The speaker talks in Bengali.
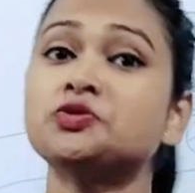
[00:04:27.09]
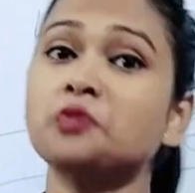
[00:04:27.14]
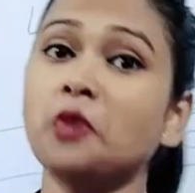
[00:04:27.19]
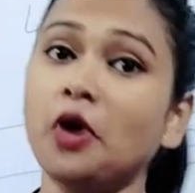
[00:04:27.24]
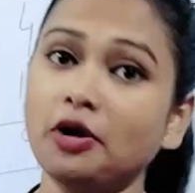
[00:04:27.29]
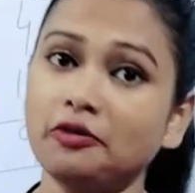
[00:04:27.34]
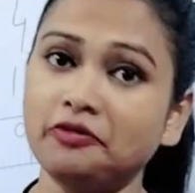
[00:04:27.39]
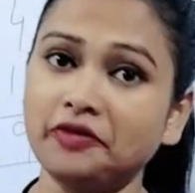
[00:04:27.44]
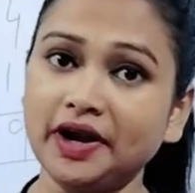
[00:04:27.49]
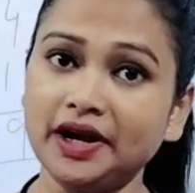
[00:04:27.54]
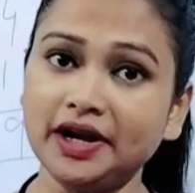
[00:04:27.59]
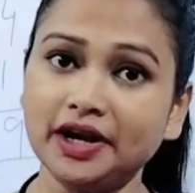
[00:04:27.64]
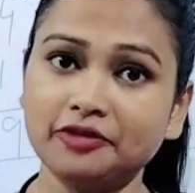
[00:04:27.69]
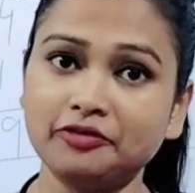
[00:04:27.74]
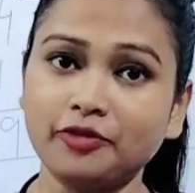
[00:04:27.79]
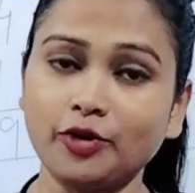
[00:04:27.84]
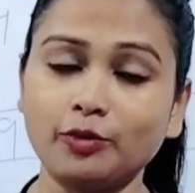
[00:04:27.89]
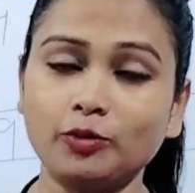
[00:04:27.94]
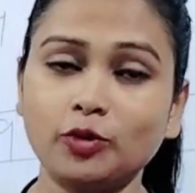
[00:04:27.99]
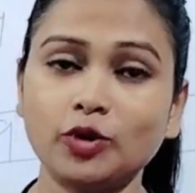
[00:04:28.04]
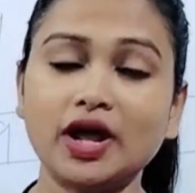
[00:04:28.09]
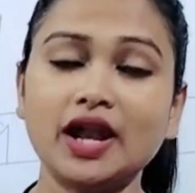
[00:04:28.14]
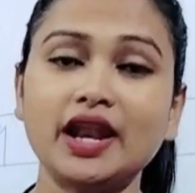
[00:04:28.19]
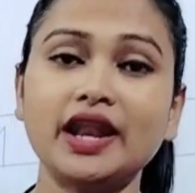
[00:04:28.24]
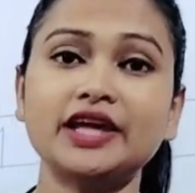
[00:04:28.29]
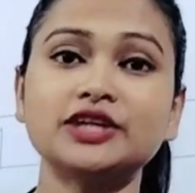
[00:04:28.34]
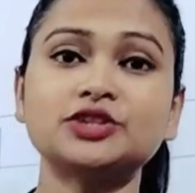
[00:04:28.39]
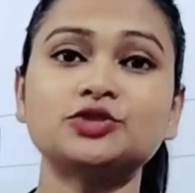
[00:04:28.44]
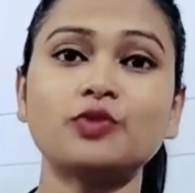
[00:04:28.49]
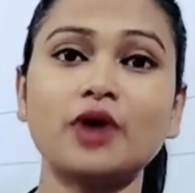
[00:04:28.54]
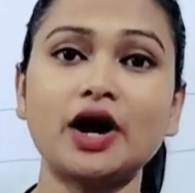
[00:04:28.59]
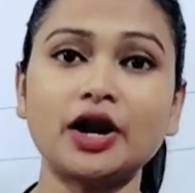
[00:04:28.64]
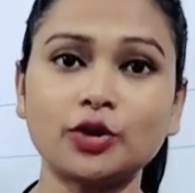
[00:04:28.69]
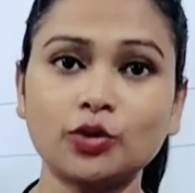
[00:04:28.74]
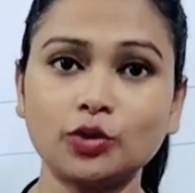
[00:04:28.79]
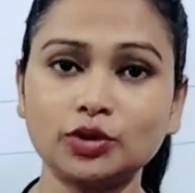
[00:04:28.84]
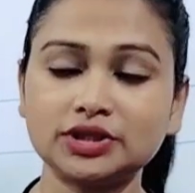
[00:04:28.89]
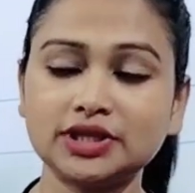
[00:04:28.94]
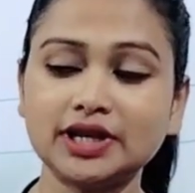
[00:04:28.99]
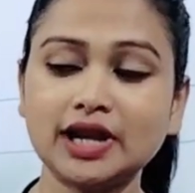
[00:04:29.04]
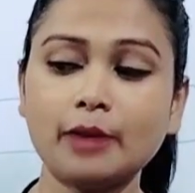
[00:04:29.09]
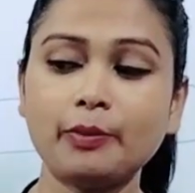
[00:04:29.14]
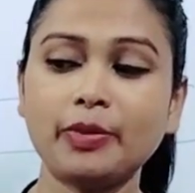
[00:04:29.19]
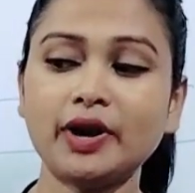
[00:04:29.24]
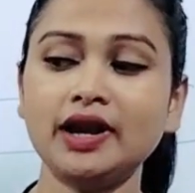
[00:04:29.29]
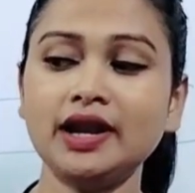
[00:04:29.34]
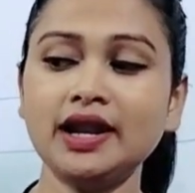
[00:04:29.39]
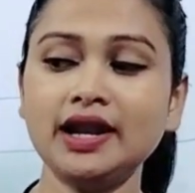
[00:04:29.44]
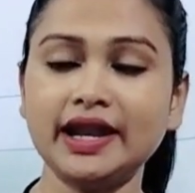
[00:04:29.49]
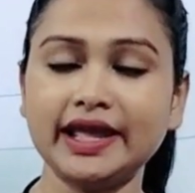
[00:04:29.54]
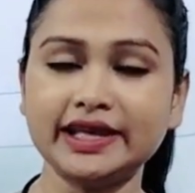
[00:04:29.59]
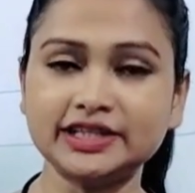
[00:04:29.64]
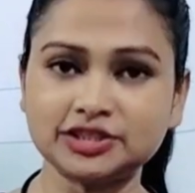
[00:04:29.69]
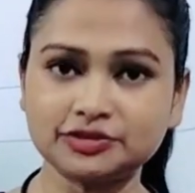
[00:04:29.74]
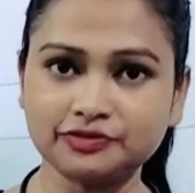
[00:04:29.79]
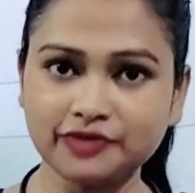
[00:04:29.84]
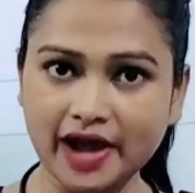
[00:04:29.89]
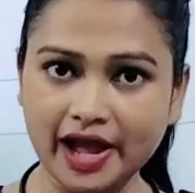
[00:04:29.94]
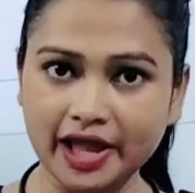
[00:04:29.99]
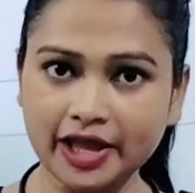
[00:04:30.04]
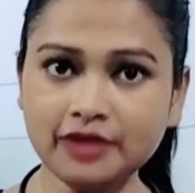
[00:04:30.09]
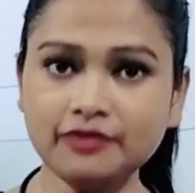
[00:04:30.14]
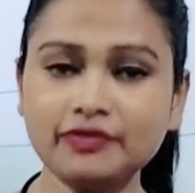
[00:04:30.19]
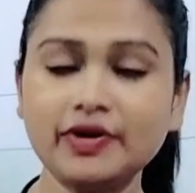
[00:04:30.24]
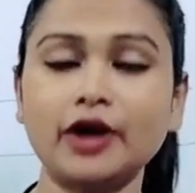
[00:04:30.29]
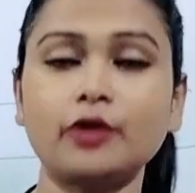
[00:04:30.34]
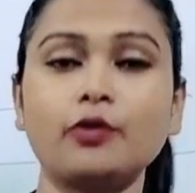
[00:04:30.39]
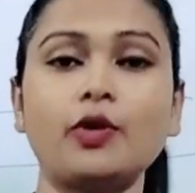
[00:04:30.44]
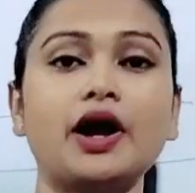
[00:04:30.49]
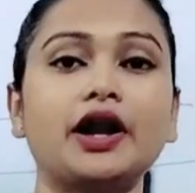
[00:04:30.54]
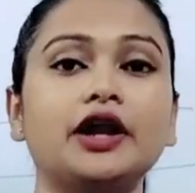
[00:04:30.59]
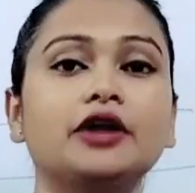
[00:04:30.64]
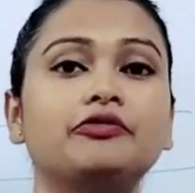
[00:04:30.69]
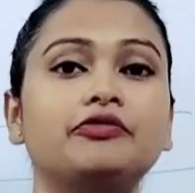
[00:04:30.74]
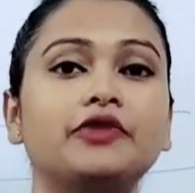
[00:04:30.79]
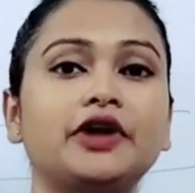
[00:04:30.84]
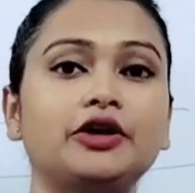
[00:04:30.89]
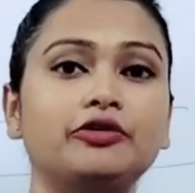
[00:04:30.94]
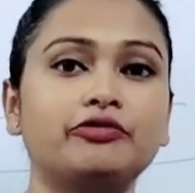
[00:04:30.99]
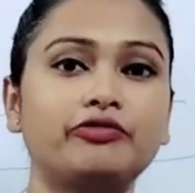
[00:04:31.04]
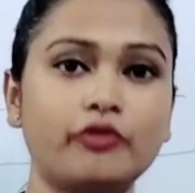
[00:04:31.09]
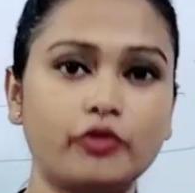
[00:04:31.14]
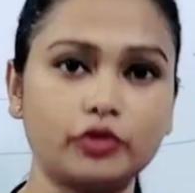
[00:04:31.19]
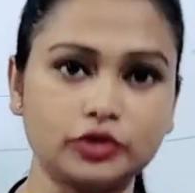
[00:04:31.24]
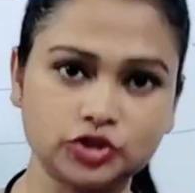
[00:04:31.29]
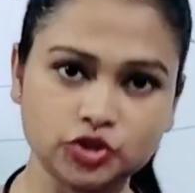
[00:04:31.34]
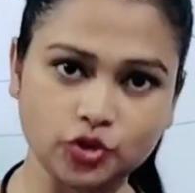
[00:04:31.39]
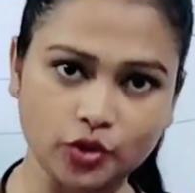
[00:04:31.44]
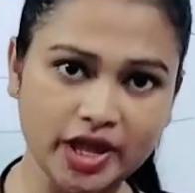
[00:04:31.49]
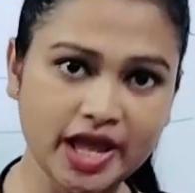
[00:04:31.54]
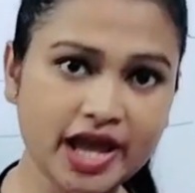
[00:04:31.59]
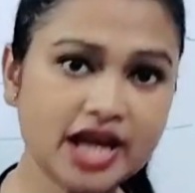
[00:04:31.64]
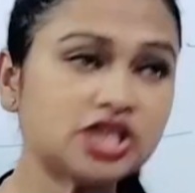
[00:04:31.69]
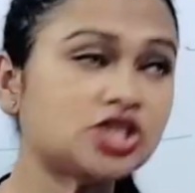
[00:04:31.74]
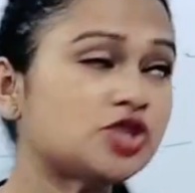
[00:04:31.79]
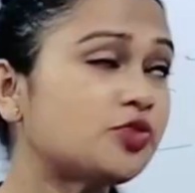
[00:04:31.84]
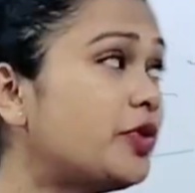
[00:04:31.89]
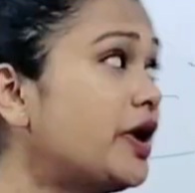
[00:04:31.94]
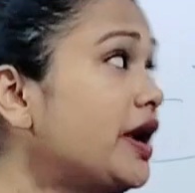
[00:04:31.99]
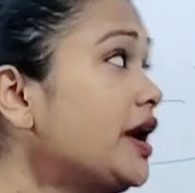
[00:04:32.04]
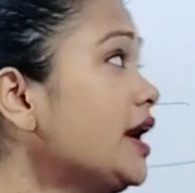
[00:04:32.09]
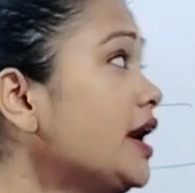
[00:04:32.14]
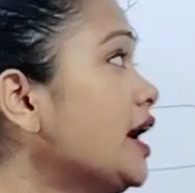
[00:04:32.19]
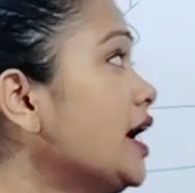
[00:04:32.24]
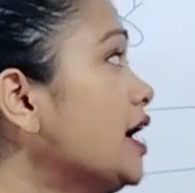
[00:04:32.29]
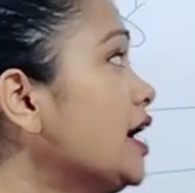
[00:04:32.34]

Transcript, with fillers: স্মল ফ্রেন্ডের ফর্মুলা লেস ওয়ান করতে না পারলে লেস ফাইভ আর ওয়ানের ফ্রেন্ড ফোর চলে আসবে